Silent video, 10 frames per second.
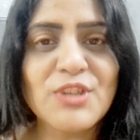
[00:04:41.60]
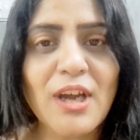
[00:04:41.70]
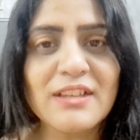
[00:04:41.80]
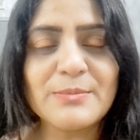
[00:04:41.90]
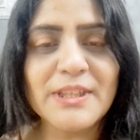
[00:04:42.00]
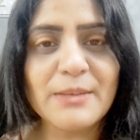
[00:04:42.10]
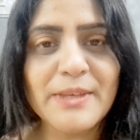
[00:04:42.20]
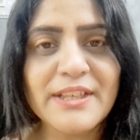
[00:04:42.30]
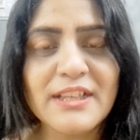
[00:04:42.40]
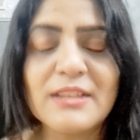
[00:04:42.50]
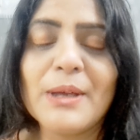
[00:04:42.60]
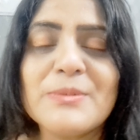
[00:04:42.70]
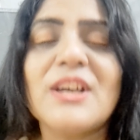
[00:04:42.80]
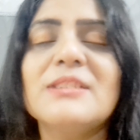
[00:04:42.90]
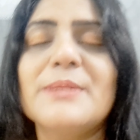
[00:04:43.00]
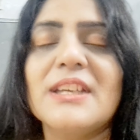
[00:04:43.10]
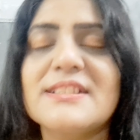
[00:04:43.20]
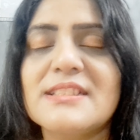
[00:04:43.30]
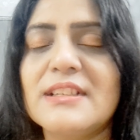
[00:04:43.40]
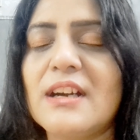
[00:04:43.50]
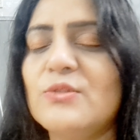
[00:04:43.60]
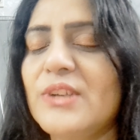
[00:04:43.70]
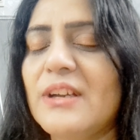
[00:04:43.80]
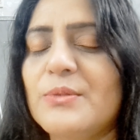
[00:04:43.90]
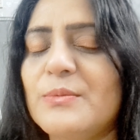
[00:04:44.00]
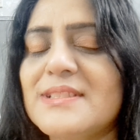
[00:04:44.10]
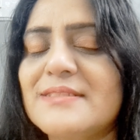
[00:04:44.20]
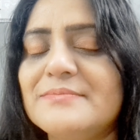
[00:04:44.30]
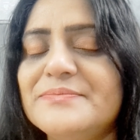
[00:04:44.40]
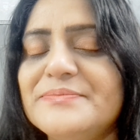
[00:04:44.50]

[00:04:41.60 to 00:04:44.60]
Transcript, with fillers: शांत बन के बैठे रहते मैं भी शांत बन के ऐसे ही दिखाऊंगी आपको बस